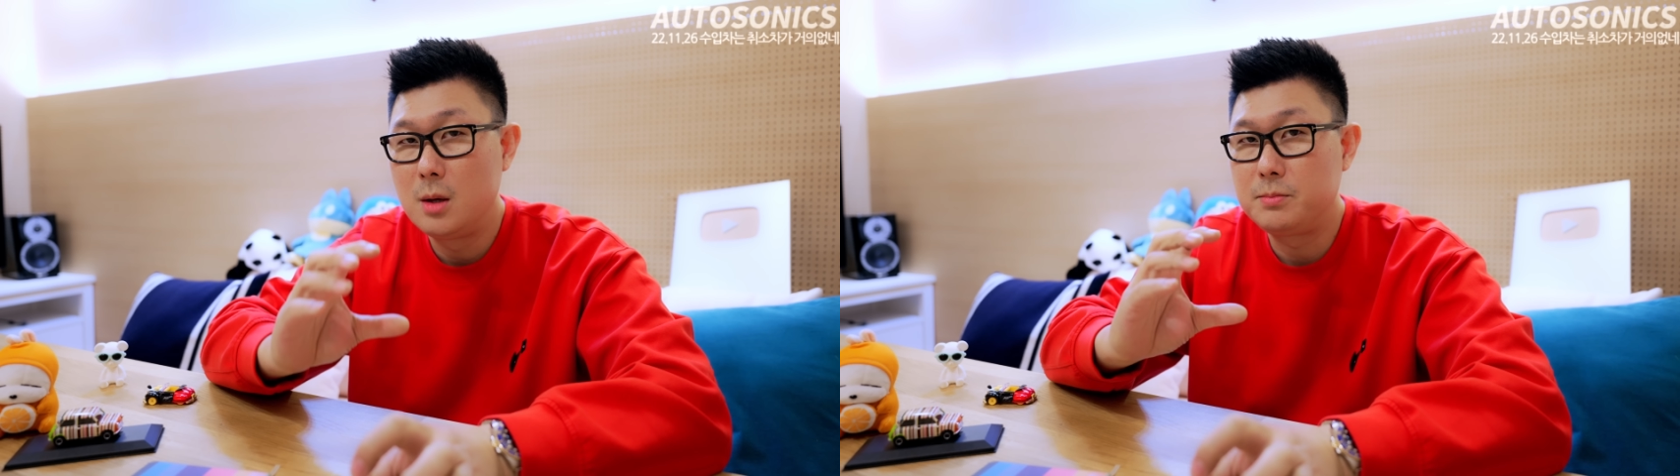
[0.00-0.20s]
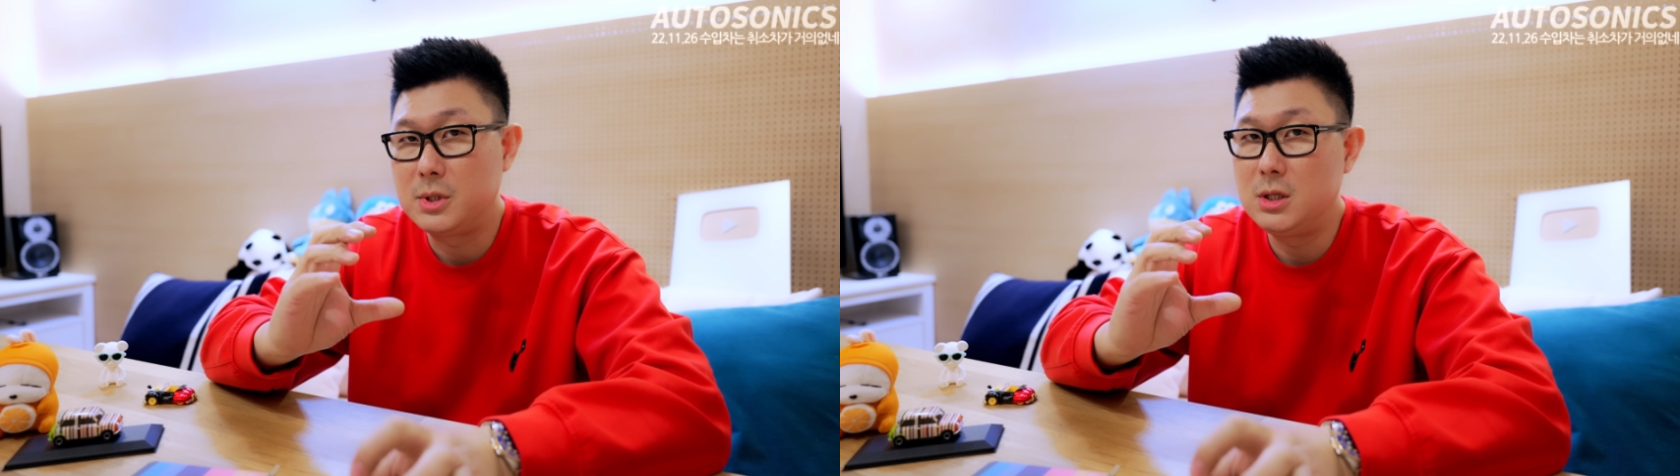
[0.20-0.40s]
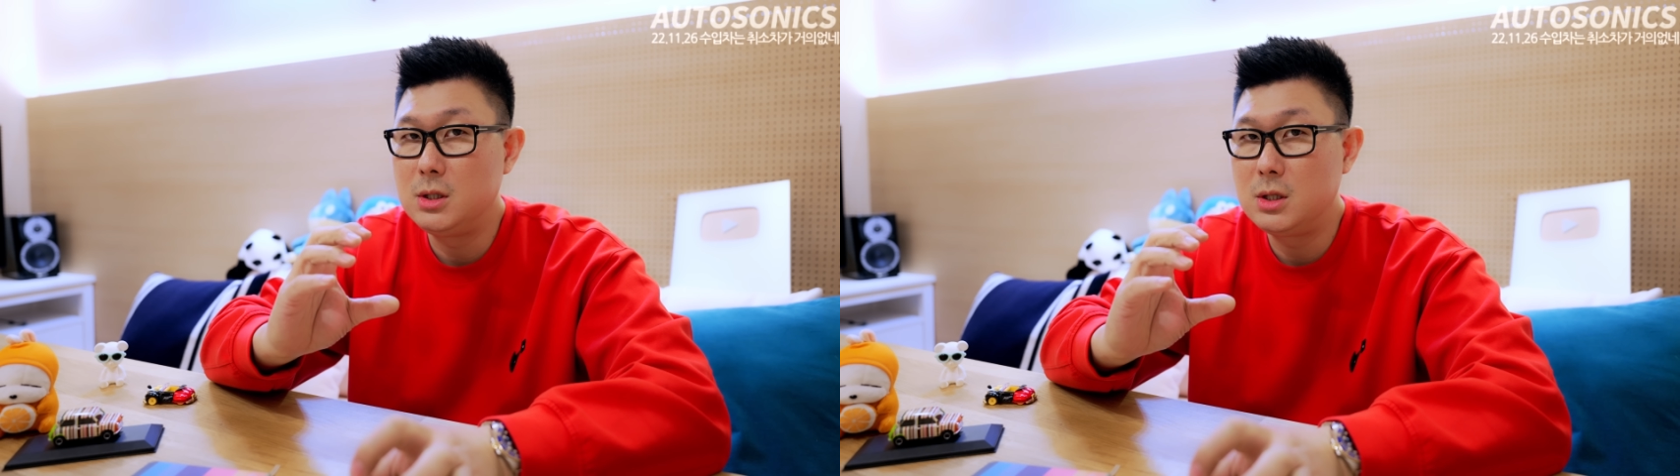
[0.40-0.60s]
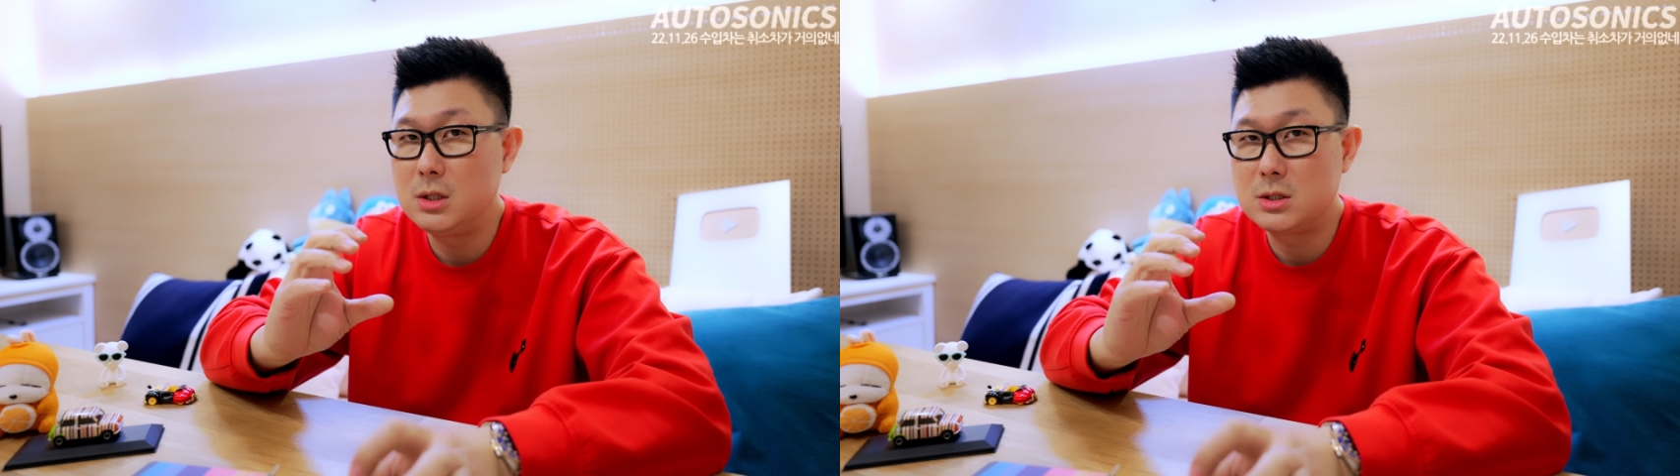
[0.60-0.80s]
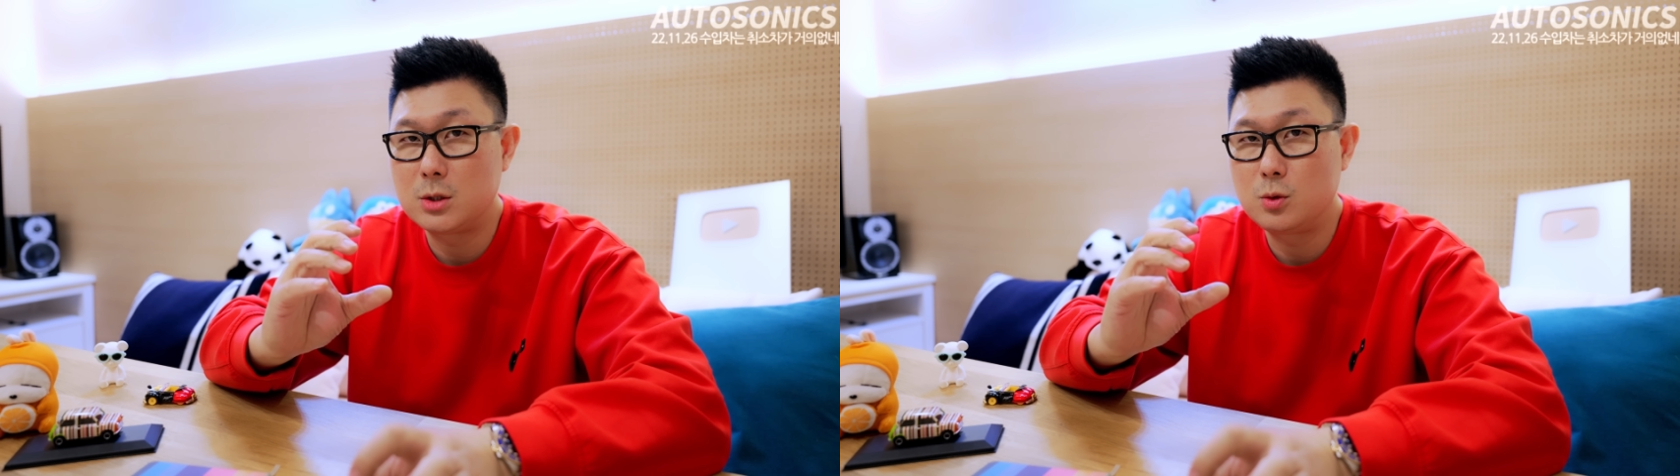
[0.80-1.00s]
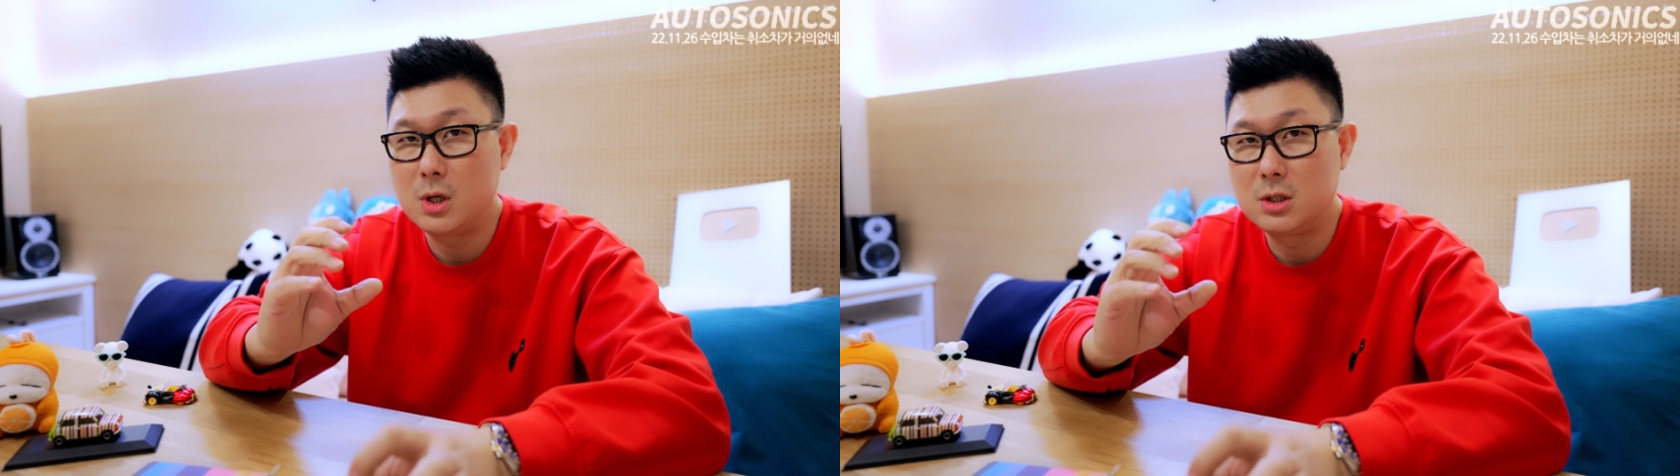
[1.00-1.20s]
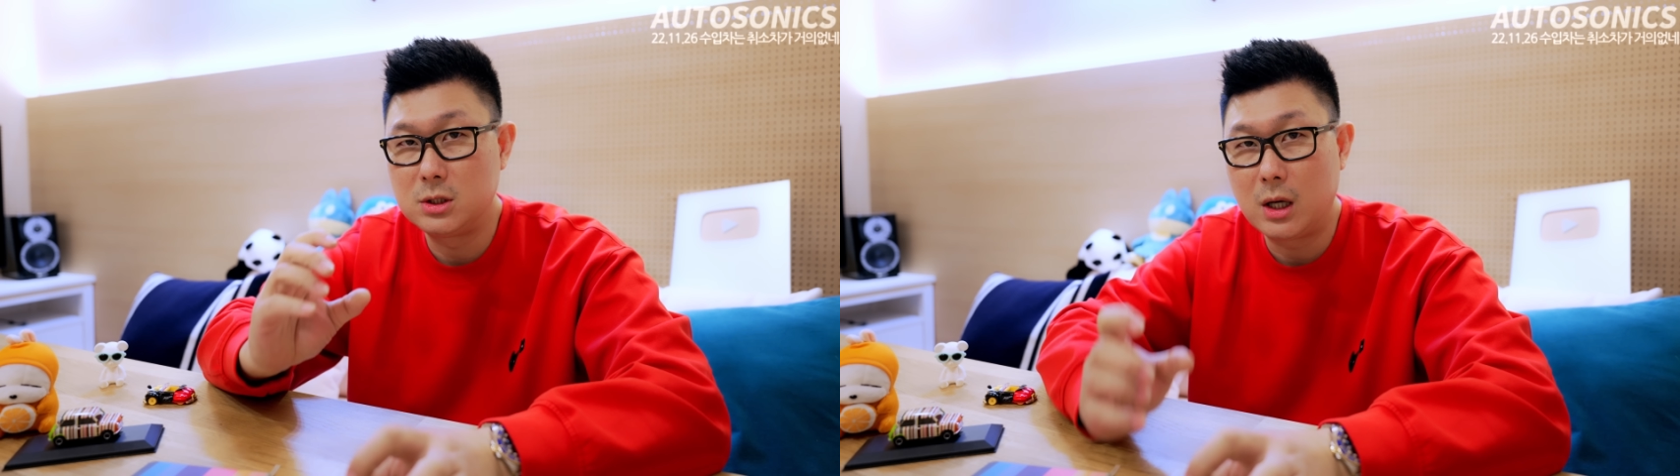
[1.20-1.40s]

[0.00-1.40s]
비인기 차종이 그